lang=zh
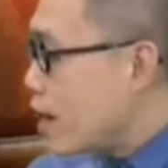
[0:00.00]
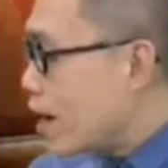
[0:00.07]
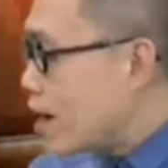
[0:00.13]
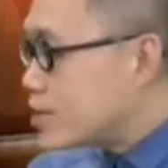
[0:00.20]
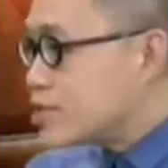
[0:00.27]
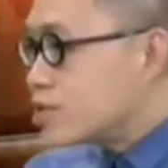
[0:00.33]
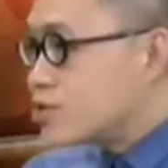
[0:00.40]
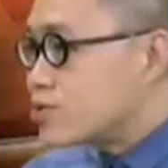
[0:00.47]

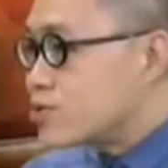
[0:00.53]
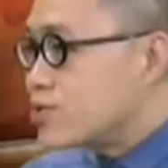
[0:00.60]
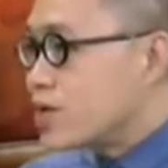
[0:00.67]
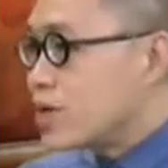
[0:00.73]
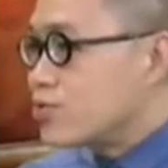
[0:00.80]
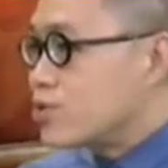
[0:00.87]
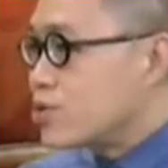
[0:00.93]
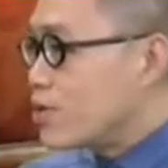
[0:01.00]
还是出
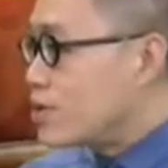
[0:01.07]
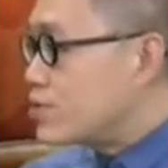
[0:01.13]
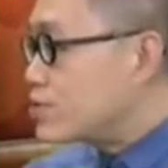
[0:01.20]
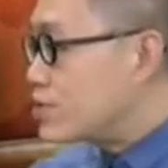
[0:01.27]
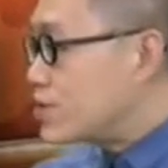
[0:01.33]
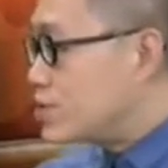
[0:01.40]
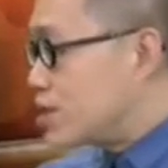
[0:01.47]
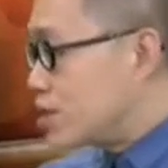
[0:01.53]
很多关于
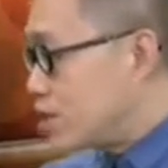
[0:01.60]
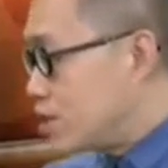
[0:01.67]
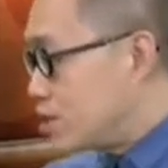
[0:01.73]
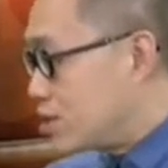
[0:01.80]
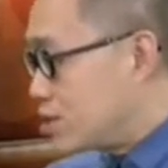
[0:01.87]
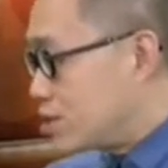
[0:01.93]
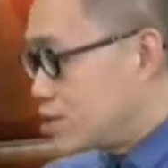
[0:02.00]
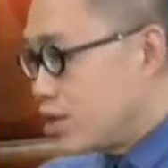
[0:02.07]
世界各
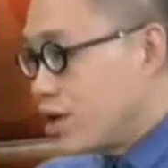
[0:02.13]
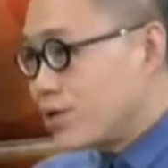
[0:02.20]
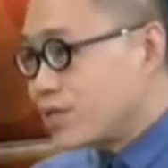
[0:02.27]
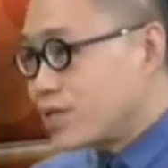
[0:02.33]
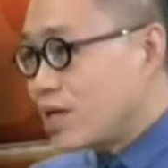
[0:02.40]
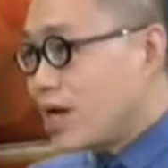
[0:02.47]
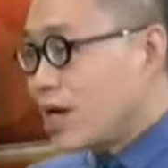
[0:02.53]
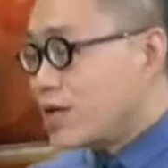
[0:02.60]
地的消
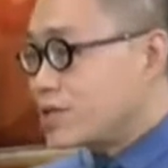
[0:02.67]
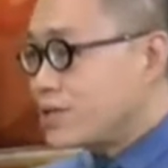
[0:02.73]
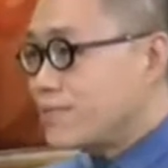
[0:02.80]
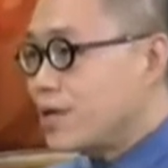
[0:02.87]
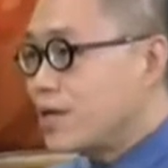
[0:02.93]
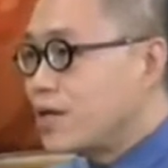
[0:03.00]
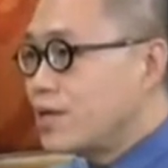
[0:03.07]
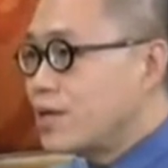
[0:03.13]
息啊什
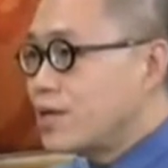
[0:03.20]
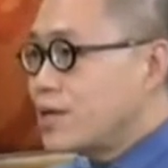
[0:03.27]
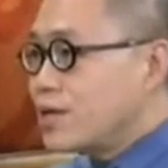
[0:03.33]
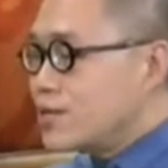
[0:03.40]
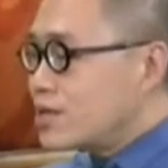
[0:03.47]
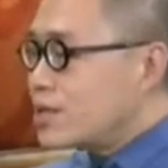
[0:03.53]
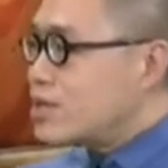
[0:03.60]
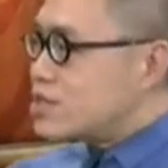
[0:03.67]
么。
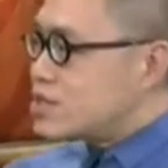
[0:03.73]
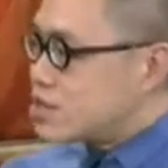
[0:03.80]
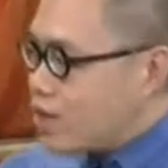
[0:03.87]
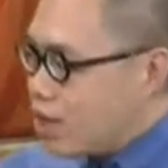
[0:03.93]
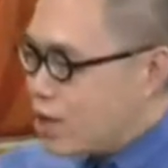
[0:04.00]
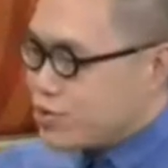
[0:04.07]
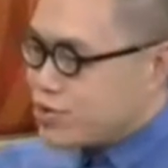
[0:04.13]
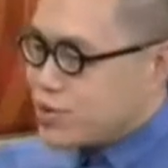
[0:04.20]
那你只
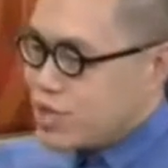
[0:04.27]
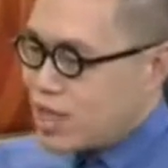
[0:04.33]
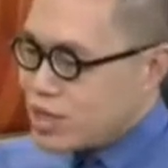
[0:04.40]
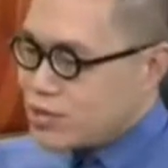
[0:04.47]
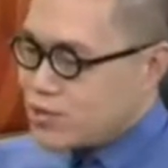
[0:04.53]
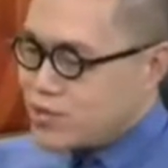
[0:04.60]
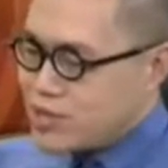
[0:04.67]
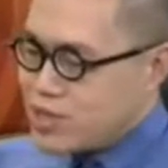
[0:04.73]
好说它
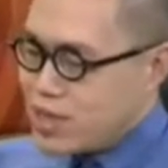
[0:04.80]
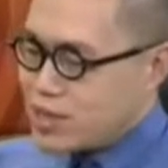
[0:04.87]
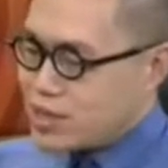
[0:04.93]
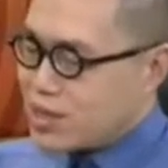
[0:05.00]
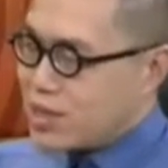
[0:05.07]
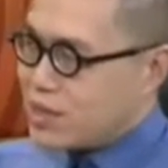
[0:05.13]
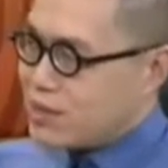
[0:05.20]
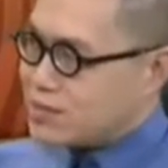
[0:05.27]
出现一
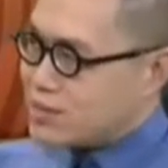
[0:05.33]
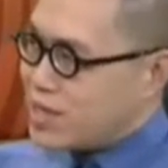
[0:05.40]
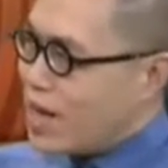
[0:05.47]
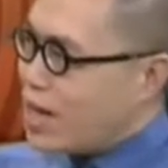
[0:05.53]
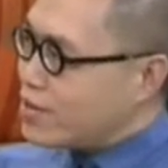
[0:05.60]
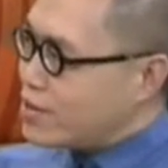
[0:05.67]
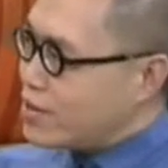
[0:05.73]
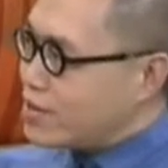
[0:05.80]
个很
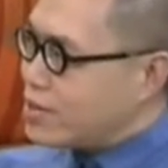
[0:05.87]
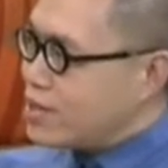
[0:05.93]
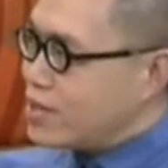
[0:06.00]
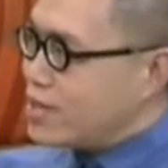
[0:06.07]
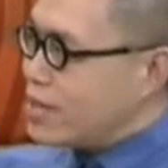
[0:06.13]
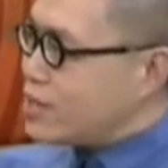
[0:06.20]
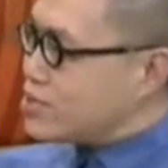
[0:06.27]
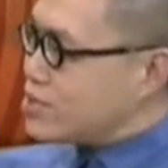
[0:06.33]
大的一个
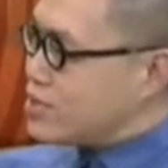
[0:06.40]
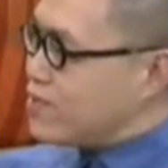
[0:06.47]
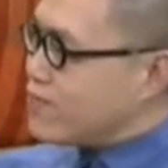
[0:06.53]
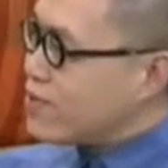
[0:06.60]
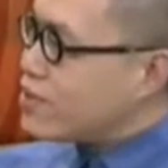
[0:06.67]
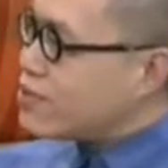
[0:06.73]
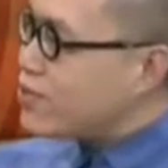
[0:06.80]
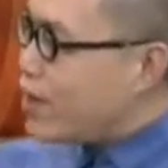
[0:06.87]
两极
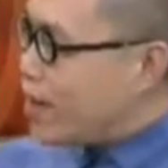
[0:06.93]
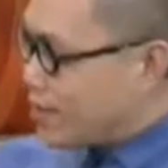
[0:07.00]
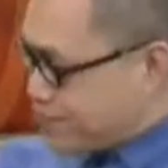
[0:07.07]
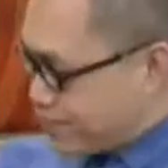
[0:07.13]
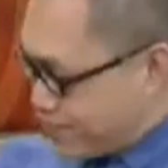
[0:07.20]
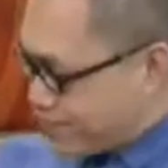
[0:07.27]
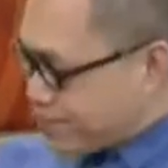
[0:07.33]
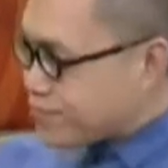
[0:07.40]
分化。
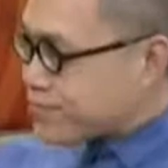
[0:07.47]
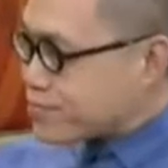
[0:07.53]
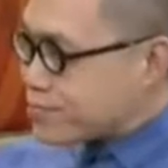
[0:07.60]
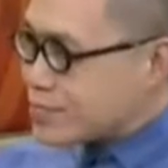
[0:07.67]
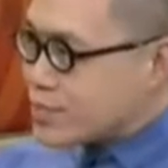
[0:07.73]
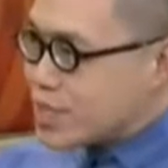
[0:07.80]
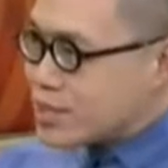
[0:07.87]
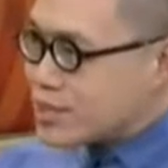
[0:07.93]
嗯，
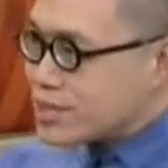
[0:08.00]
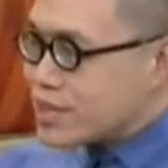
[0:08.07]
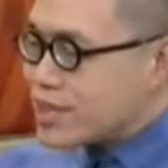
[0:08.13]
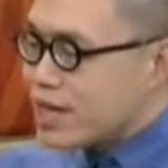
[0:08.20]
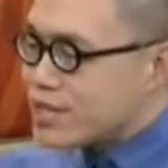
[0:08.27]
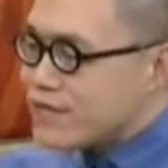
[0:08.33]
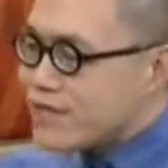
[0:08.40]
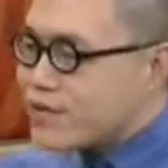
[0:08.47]
这个
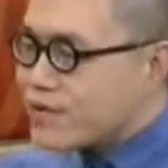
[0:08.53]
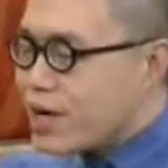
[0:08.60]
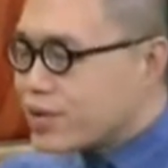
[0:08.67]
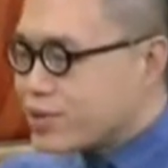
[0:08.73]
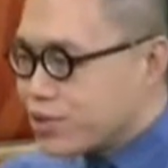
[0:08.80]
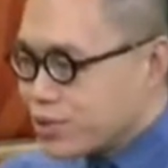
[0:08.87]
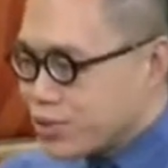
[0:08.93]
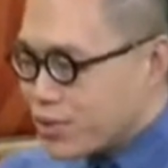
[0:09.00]
两极分化
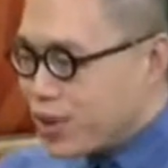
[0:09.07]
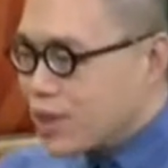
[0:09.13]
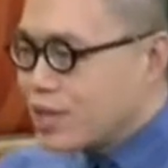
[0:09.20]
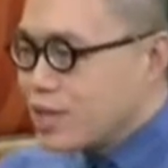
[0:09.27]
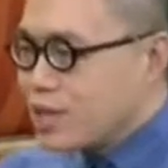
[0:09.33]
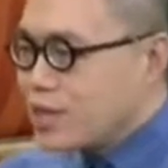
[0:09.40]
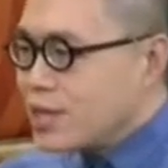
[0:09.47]
就是说，